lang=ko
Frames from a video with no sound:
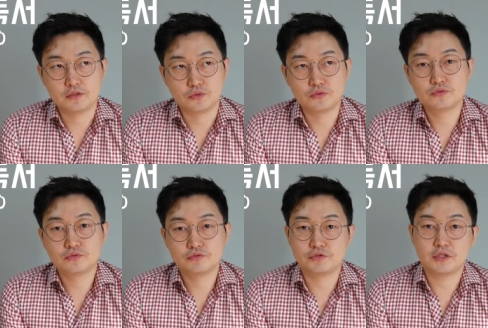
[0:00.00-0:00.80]

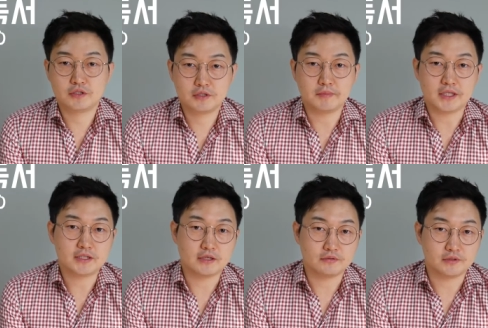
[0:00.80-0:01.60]
좋은 구절들이 많이
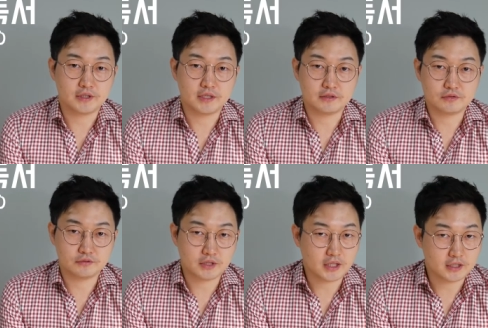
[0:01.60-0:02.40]
나오는데 그
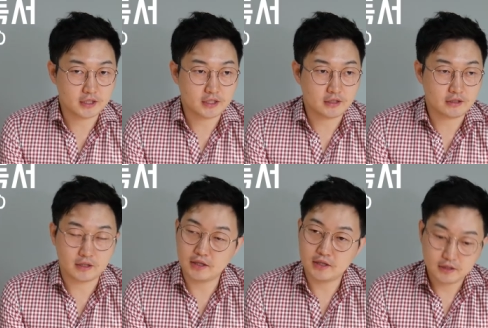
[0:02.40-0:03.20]
중에
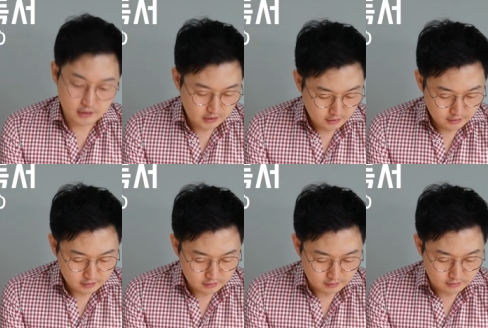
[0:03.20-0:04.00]
하나가
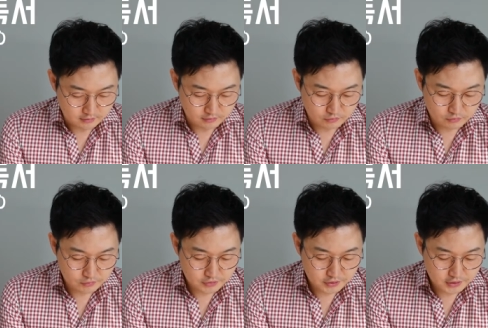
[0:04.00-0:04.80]
어,
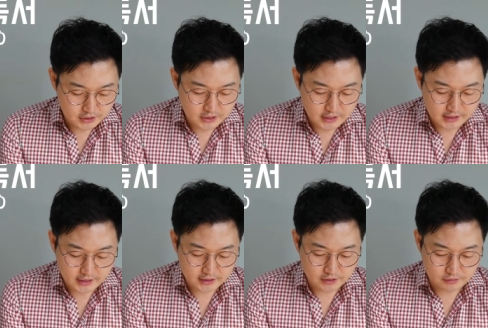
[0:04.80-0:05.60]
공부는 진리에
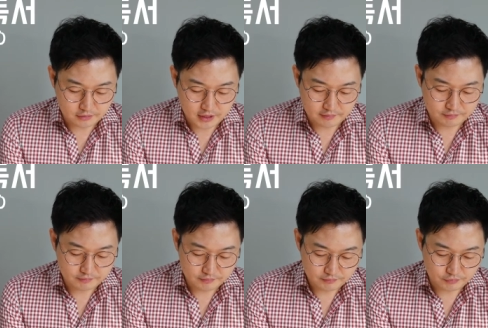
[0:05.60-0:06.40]
대한 기도라
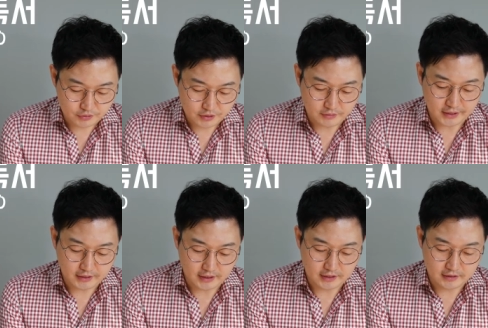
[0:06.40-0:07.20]

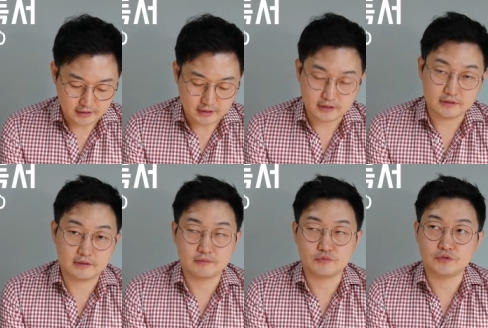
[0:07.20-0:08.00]

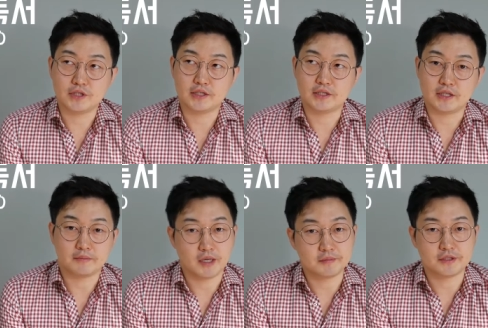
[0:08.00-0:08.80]
불려왔다라는 문장이 되게
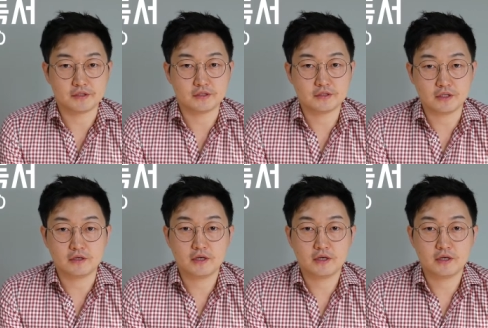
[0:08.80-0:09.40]
마음에 들었어요.